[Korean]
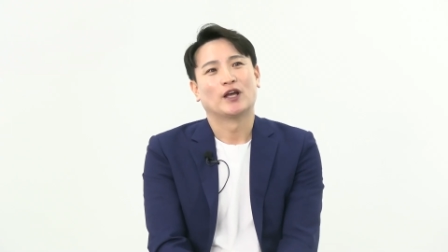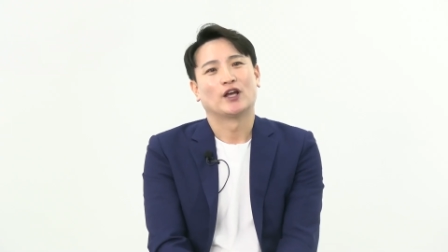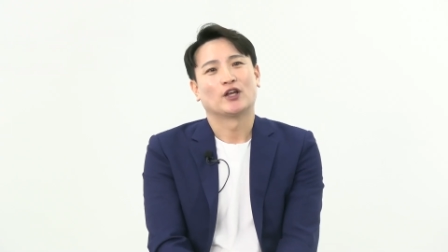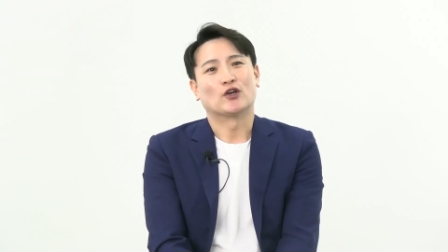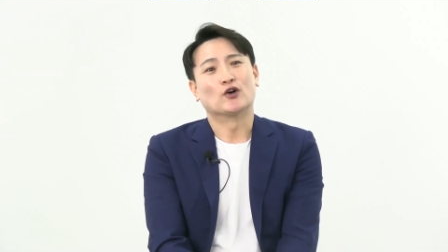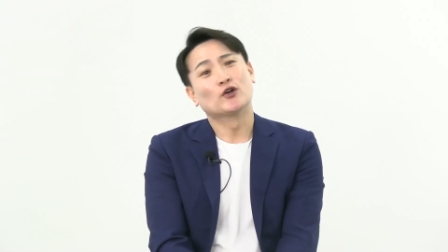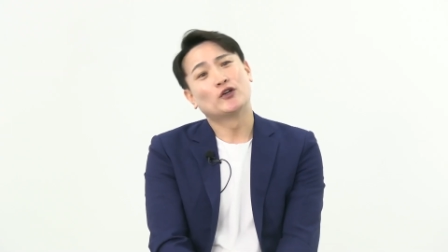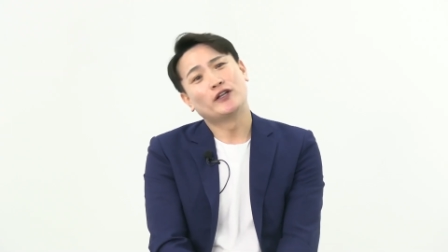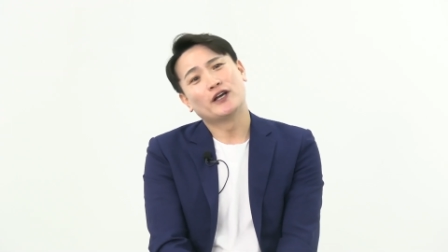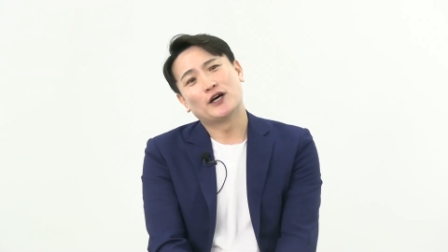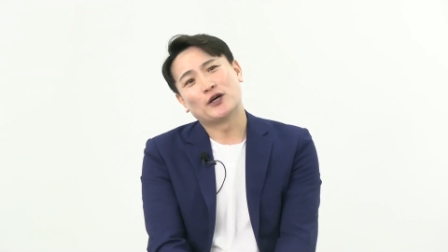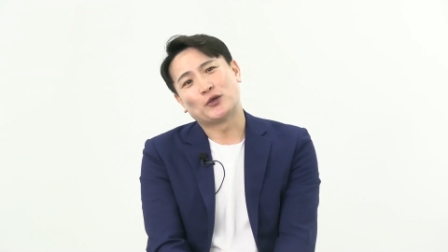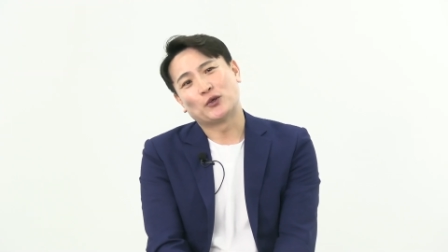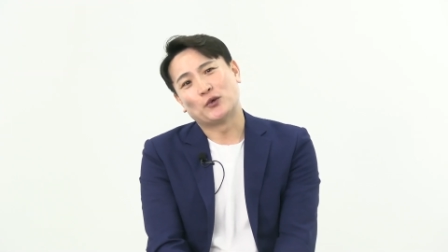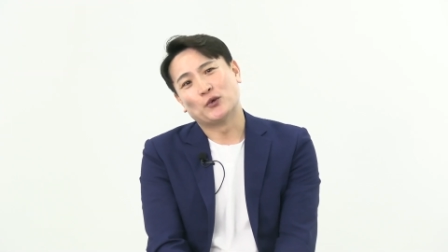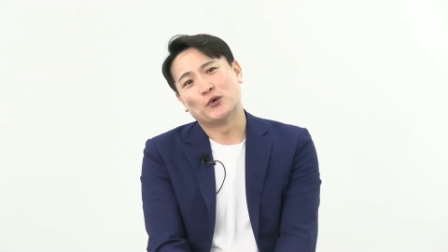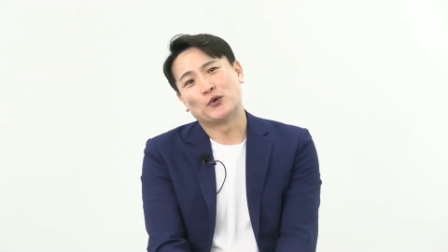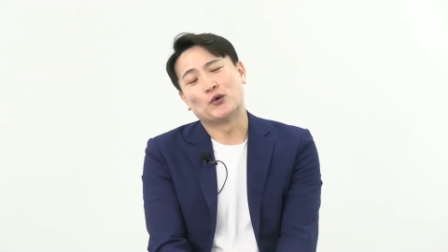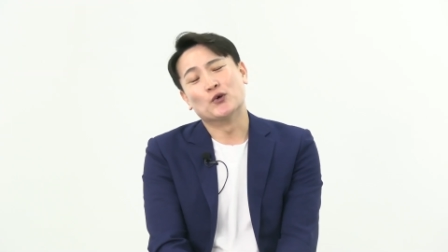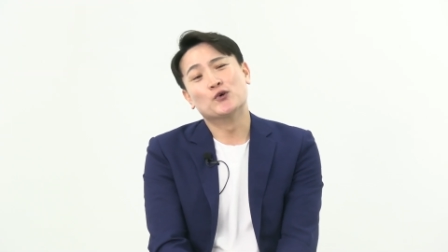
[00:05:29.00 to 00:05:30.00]

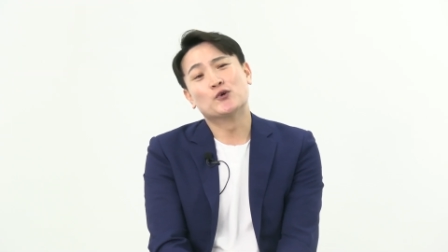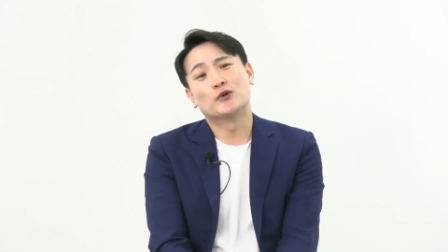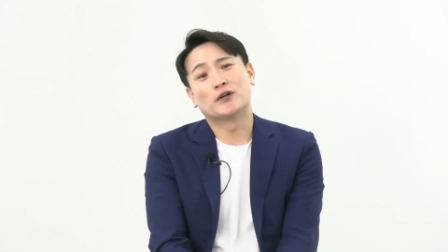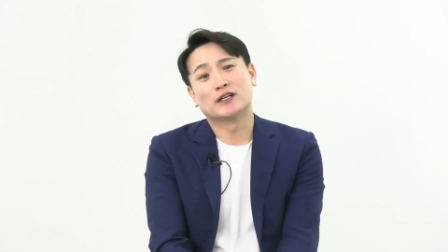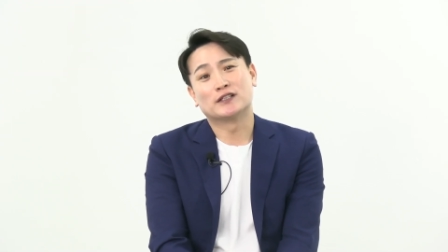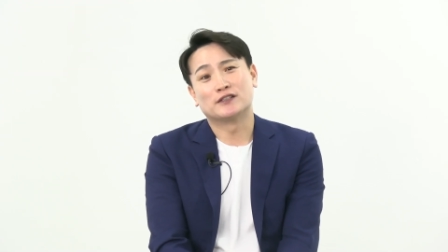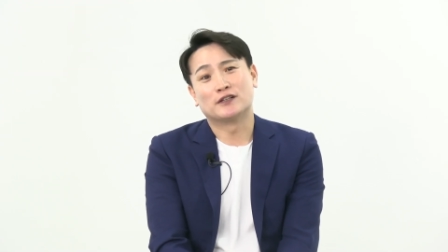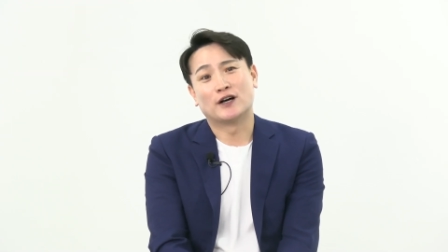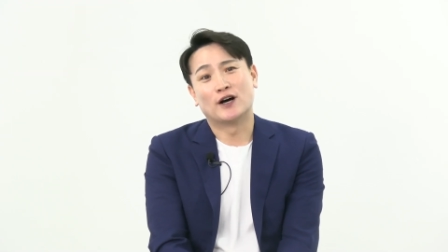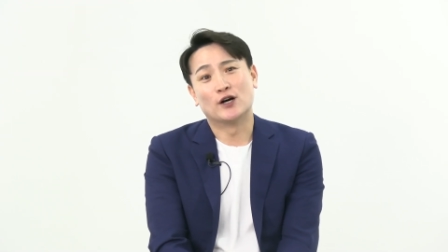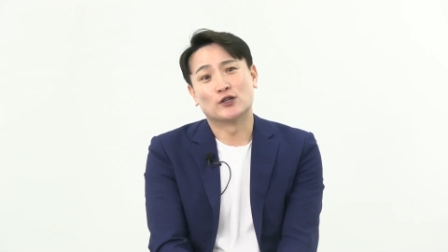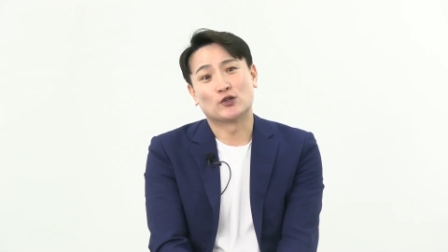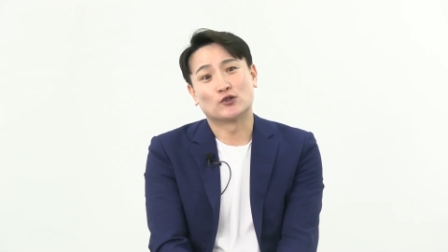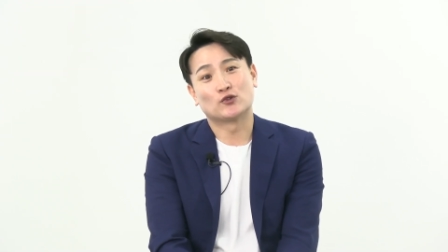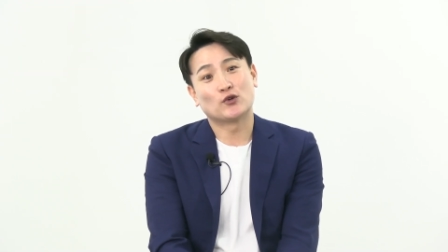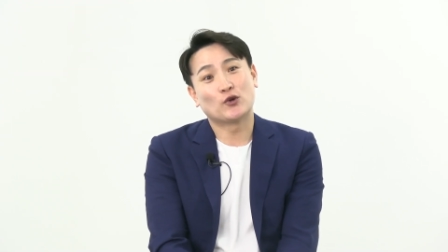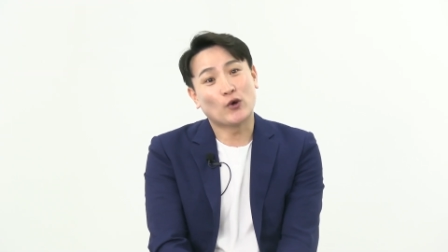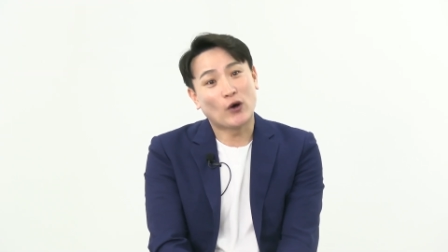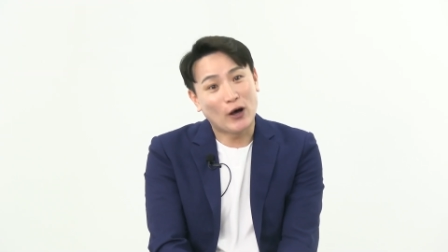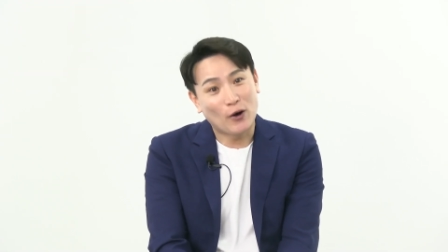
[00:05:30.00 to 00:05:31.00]
경기대학교 교육원에 들어가서
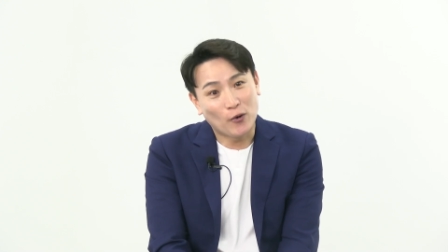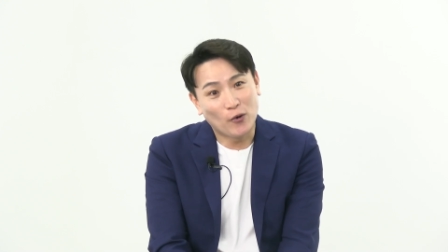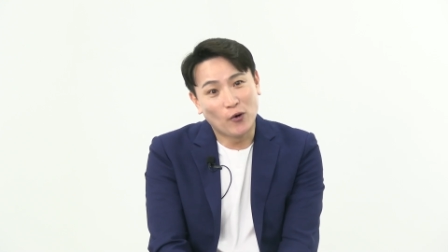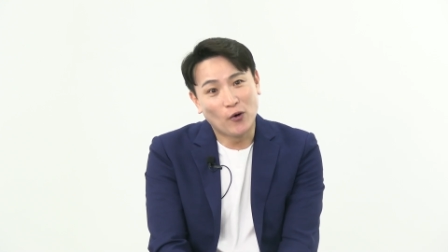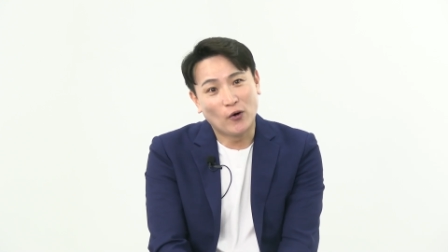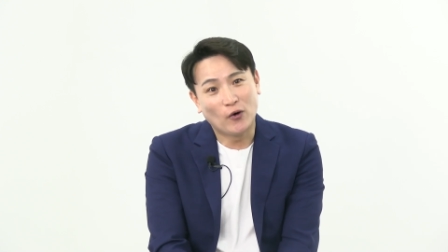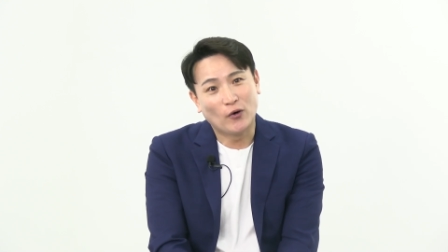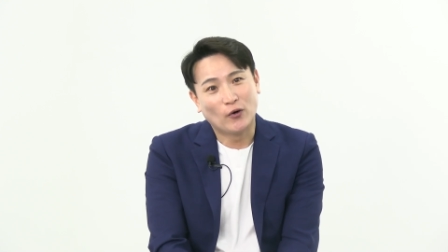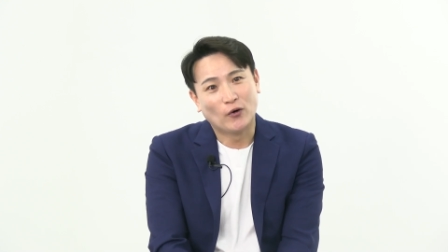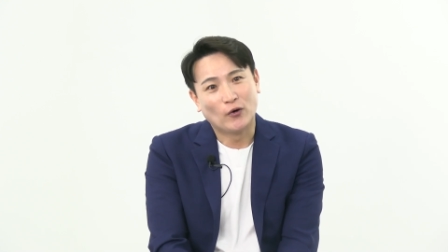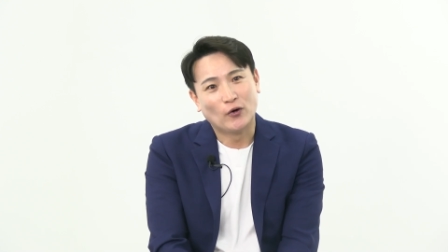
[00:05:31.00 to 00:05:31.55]
수료하고